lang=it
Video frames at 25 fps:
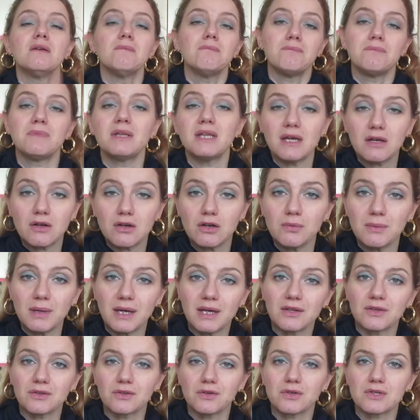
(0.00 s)
mi
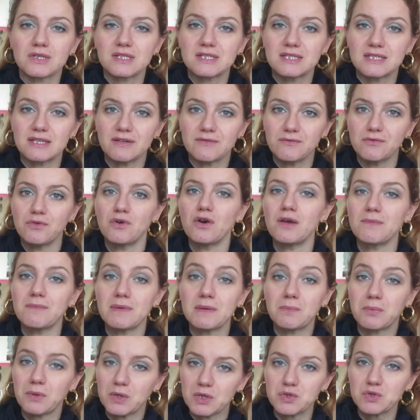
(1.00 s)
raccomando, se vuoi
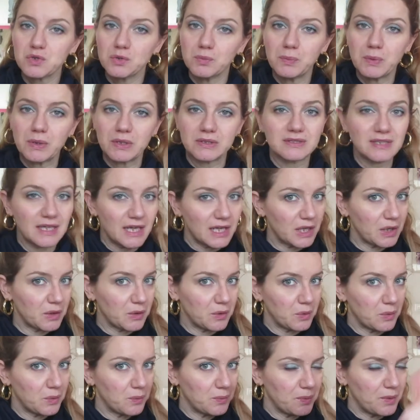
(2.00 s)
mi puoi supportare
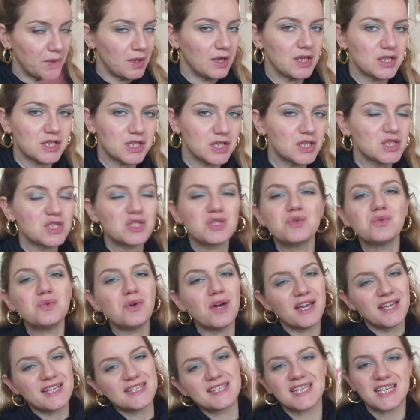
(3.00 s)
con un pollice in su
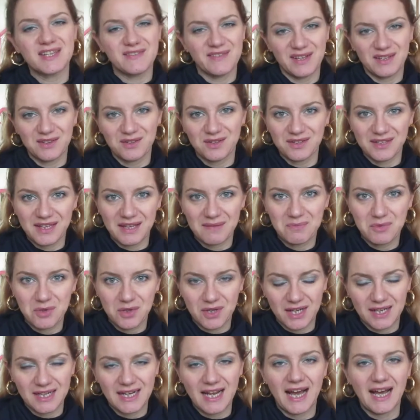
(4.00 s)
e iscrivendoti al mio
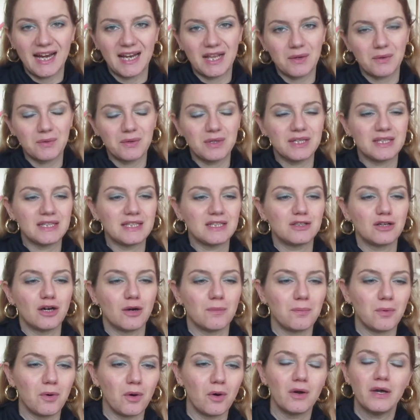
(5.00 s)
canale, quindi
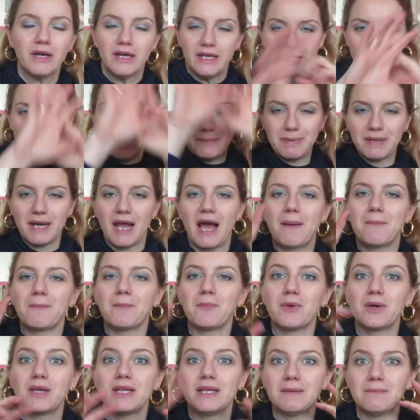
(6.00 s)
dopo i
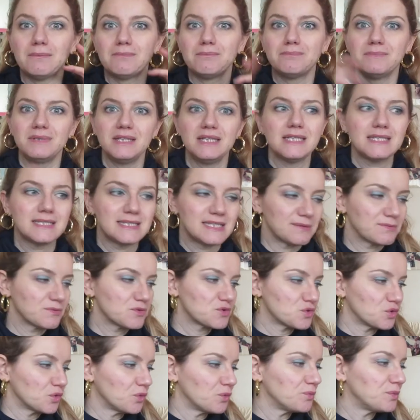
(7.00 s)
preamboli iniziamo
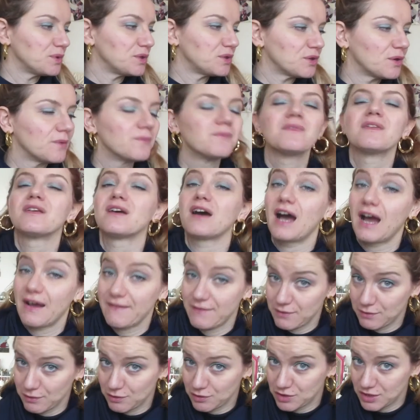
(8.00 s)
subito.
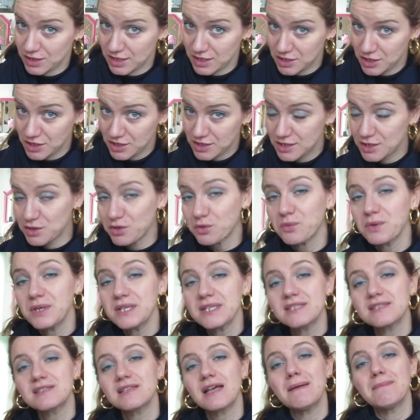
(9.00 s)
Avevo già recensito
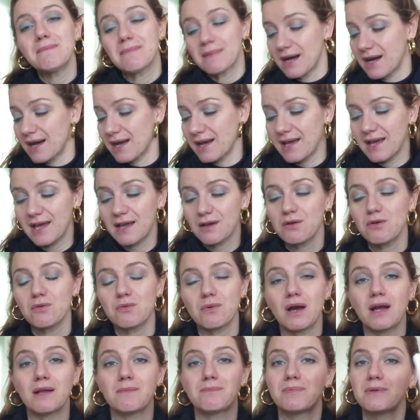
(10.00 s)
questa, ma ecco
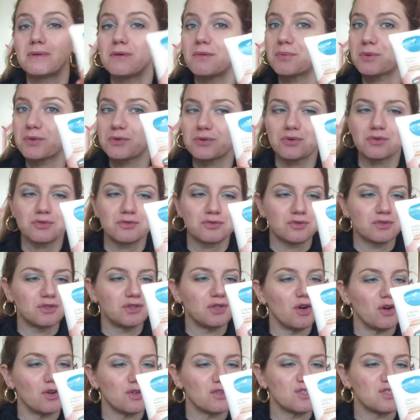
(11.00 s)
qua il primo prodotto
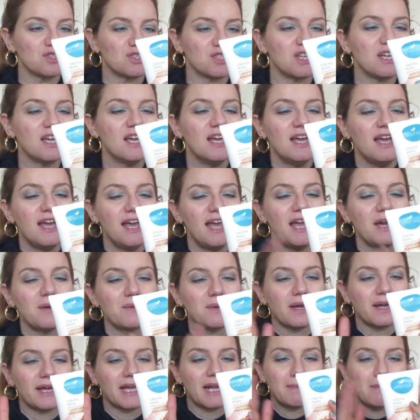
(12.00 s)
di oggi. È
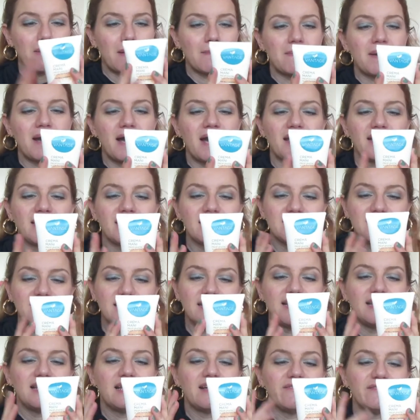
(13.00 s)
una crema mani
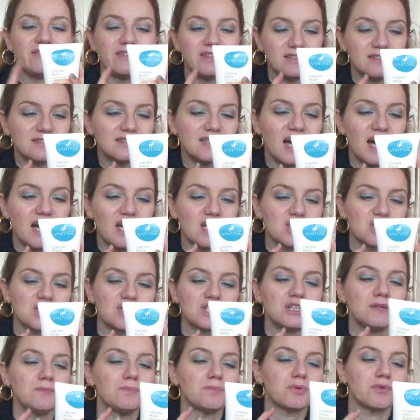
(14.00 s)
della
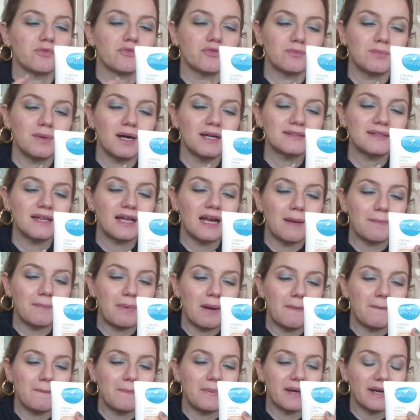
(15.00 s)
Vintage, profumata alla
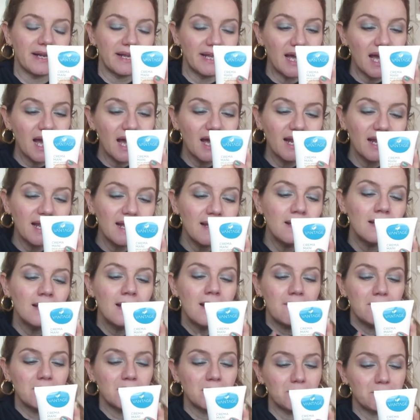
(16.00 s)
pappa reale
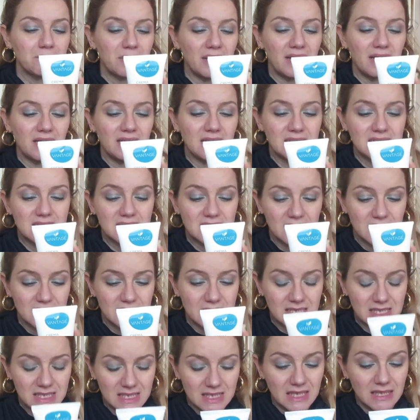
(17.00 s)
per pelli
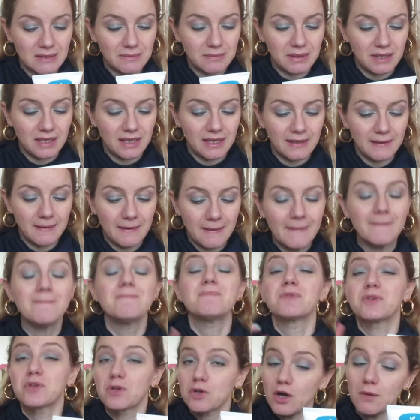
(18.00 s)
sensibili.
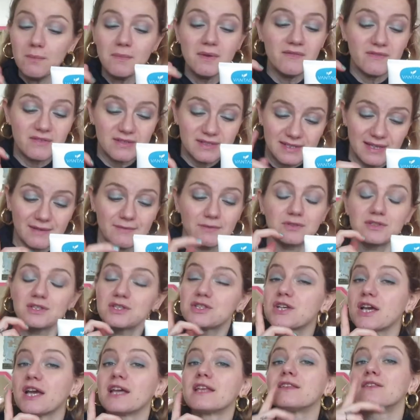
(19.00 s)
Come vi stavo
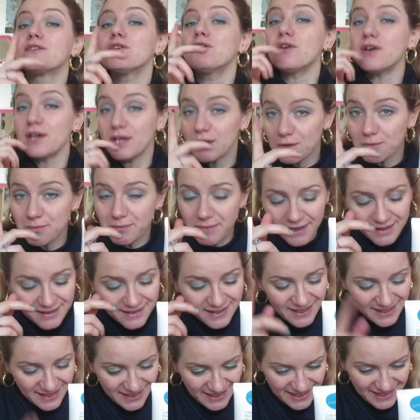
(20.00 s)
dicendo, è un
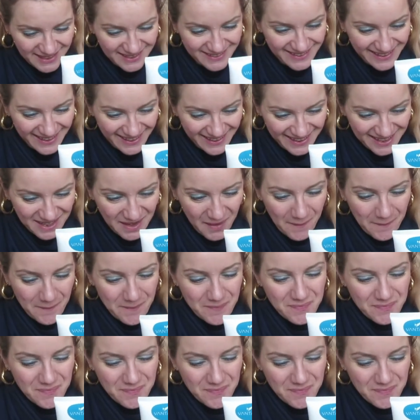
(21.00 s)
Made in Italy.